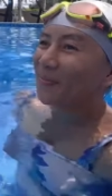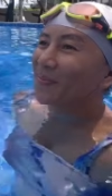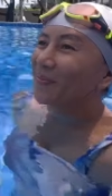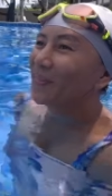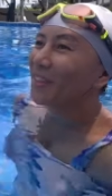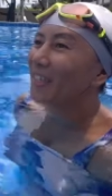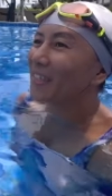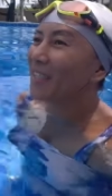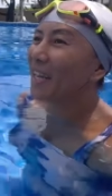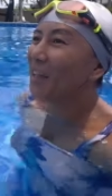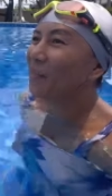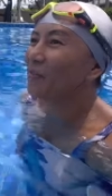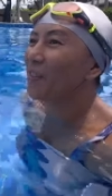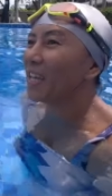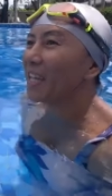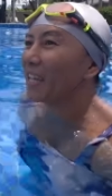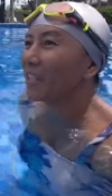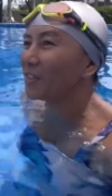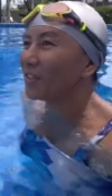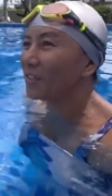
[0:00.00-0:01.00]
and drive
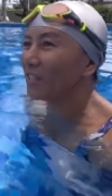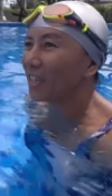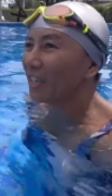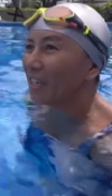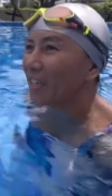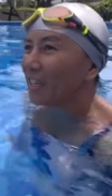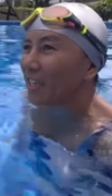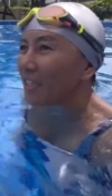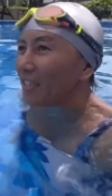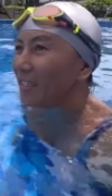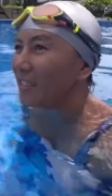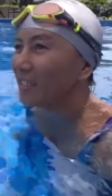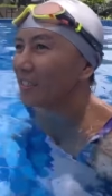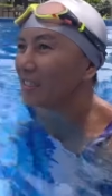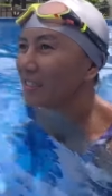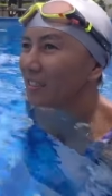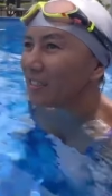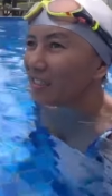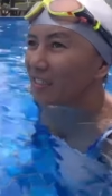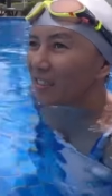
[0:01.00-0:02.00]
day ka today.
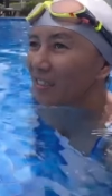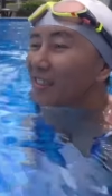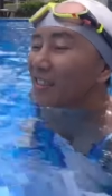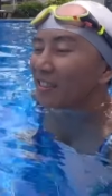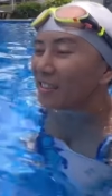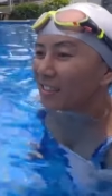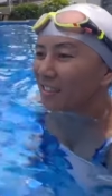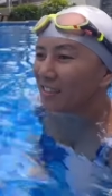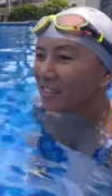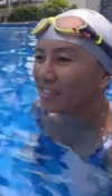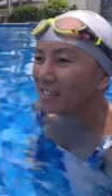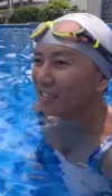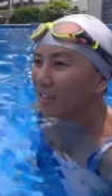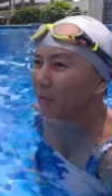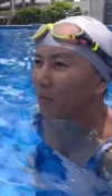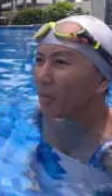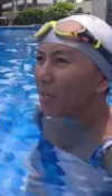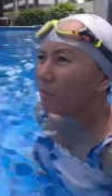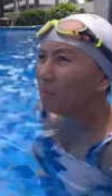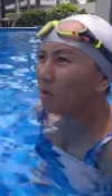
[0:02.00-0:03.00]

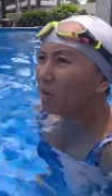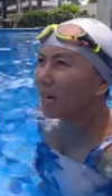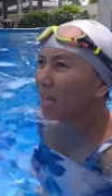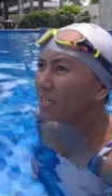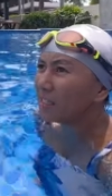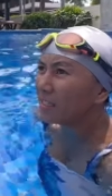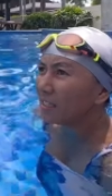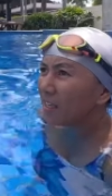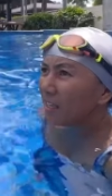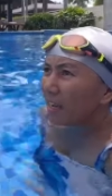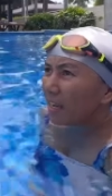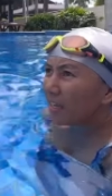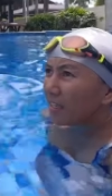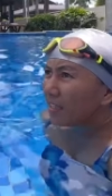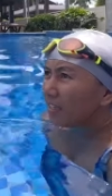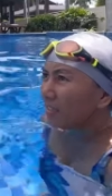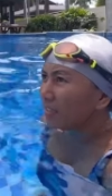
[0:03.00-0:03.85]
Wani mong klase di ay?